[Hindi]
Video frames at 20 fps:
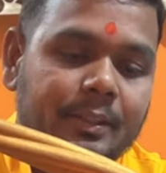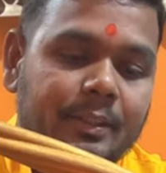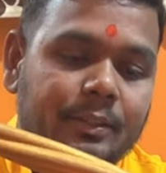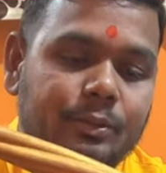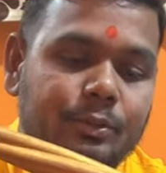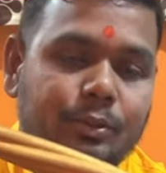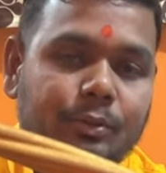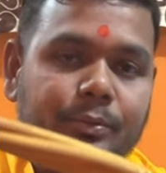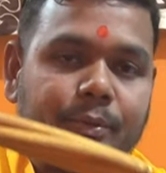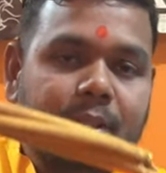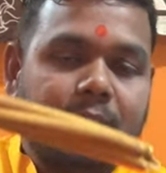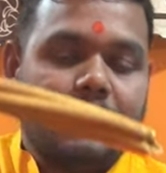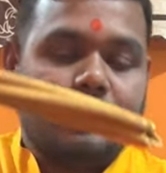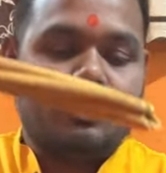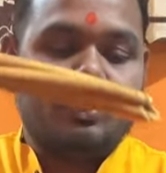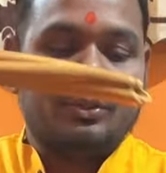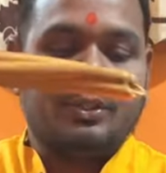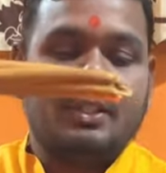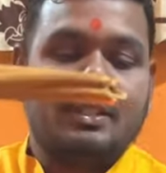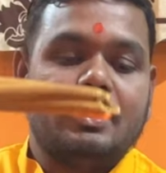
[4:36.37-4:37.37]
सो फिर
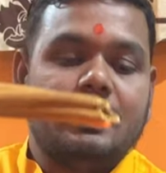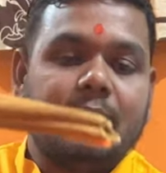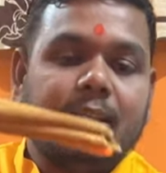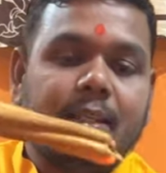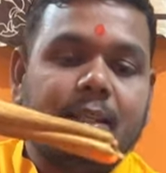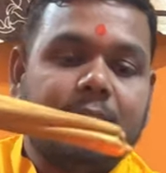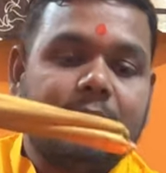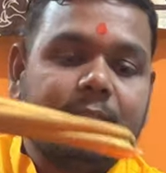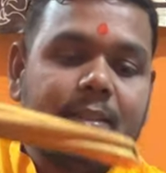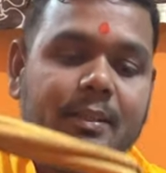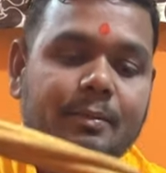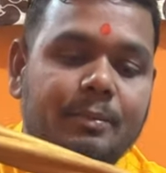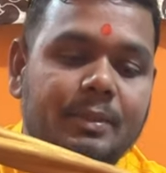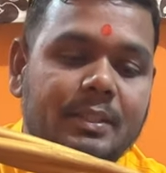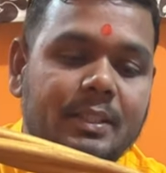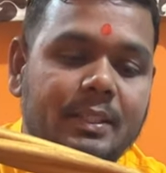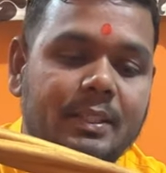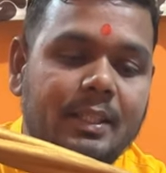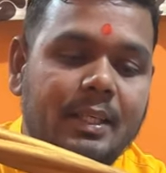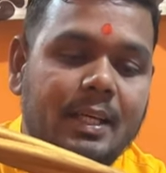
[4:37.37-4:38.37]
कुछ इस तरीके से हम
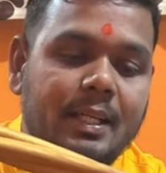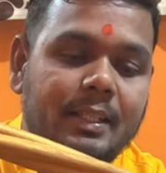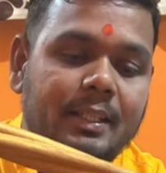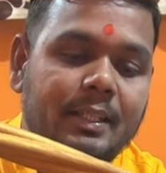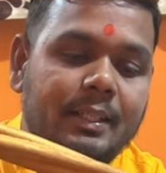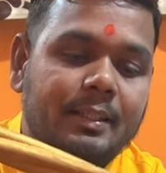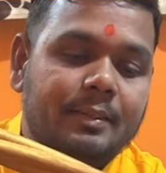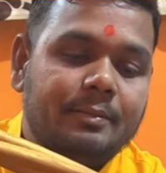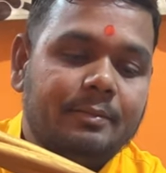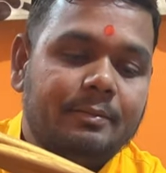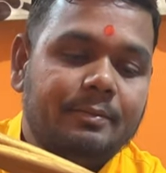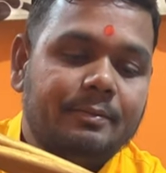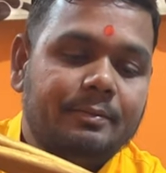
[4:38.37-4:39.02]
इसे जलाते हैं